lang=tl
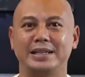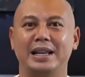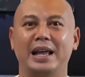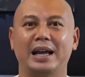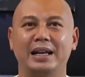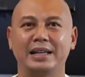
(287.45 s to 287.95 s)

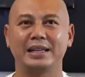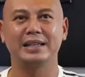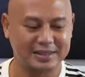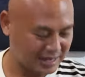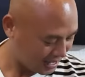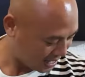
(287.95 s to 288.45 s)
sila
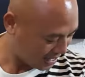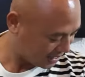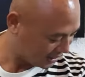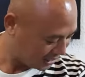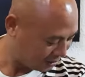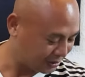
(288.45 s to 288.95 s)
sa
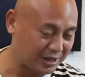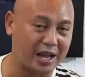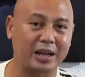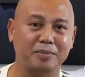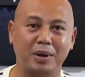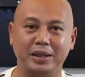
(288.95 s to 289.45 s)
dito sa
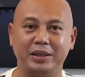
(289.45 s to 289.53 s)
aking